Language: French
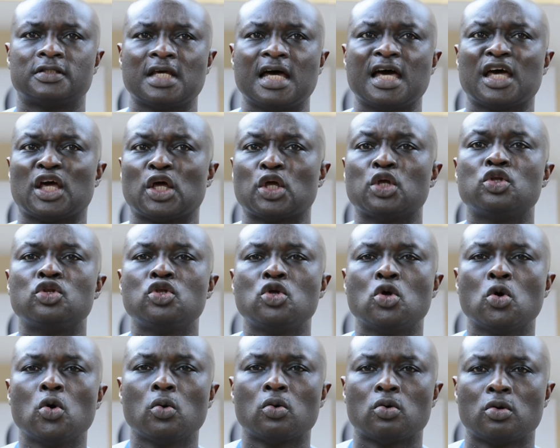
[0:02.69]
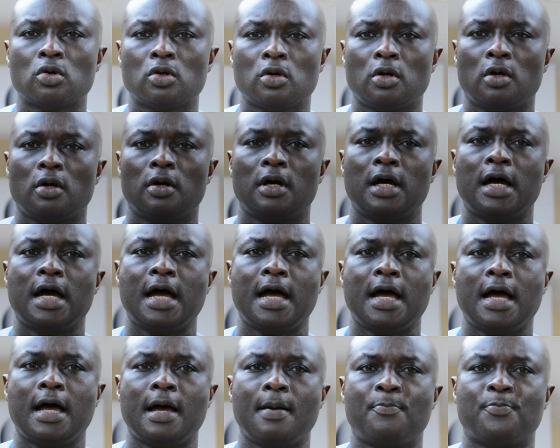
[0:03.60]
un réunion
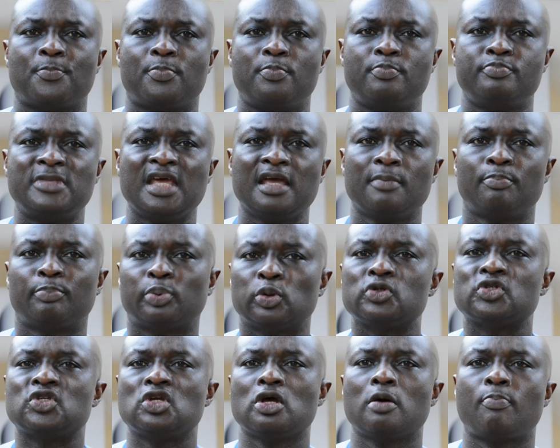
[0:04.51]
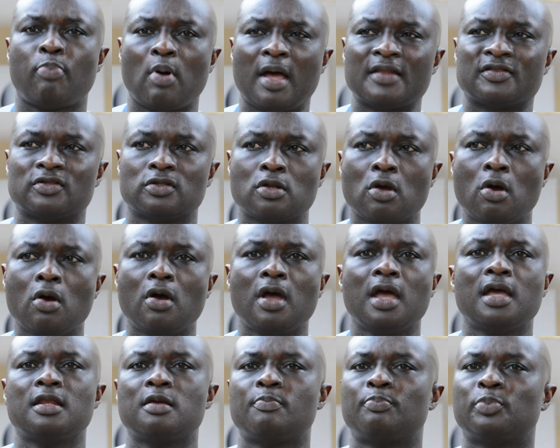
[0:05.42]
euh, de plusieurs partenaires
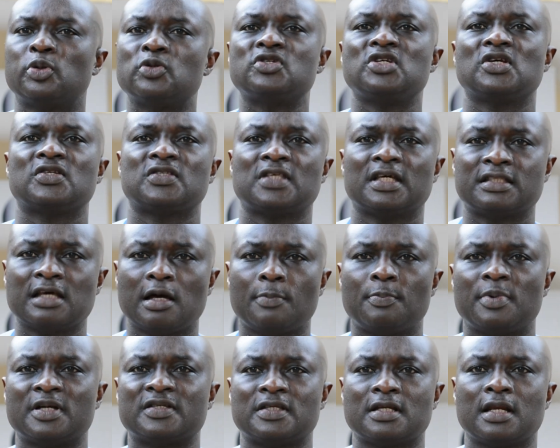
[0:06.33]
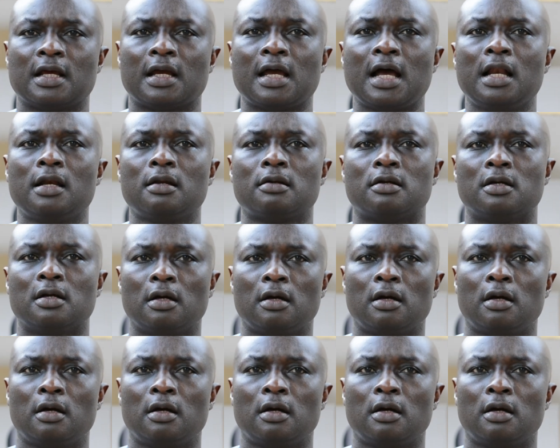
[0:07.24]
et de plusieurs startups au Sénégal